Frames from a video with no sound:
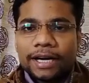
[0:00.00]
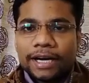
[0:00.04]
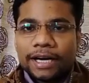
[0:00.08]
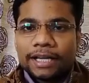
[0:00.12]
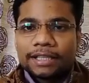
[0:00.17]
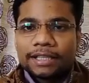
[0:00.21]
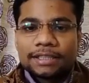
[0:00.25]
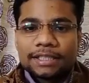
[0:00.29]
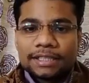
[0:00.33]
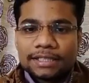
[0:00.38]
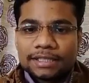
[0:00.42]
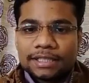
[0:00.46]

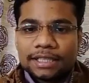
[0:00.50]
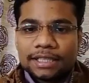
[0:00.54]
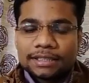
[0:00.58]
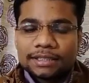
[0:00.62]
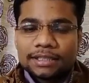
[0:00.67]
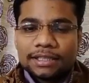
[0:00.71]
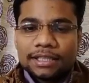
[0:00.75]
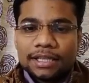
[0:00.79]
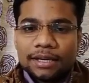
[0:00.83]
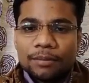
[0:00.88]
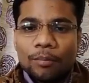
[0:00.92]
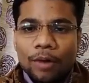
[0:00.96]
हाथ के
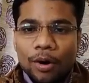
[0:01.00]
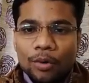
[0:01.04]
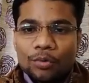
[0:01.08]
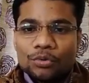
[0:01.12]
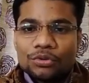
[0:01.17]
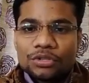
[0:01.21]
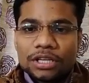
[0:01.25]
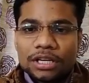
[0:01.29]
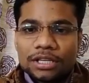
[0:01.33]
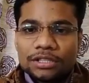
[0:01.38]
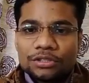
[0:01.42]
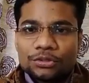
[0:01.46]
साथ
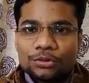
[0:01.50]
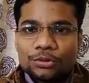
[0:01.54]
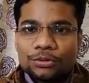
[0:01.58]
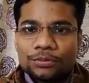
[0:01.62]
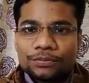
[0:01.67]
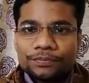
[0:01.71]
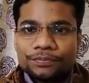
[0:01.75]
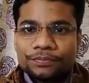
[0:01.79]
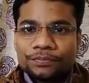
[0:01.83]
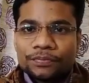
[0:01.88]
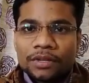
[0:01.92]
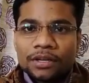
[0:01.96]
माउस का जो
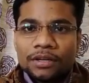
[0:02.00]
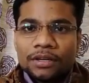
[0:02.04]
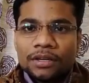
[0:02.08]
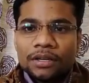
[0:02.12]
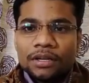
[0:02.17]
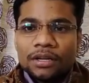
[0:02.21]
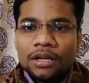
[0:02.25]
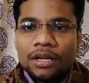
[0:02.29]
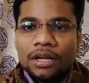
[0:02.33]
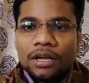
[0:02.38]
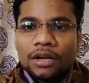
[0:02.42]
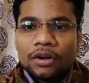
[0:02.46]

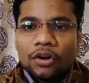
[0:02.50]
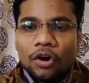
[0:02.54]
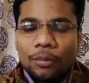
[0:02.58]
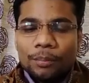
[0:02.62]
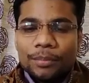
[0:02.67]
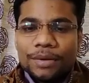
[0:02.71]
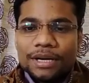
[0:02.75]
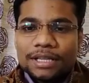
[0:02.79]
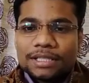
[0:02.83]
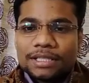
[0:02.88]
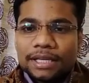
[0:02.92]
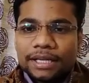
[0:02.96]

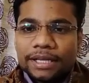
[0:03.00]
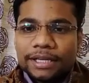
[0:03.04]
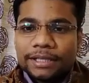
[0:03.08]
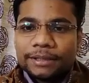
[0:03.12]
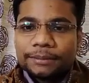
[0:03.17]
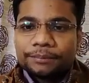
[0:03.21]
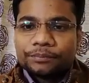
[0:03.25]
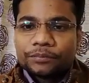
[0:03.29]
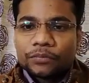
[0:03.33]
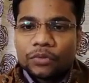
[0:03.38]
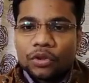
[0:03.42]
कॉम्बिनेशन है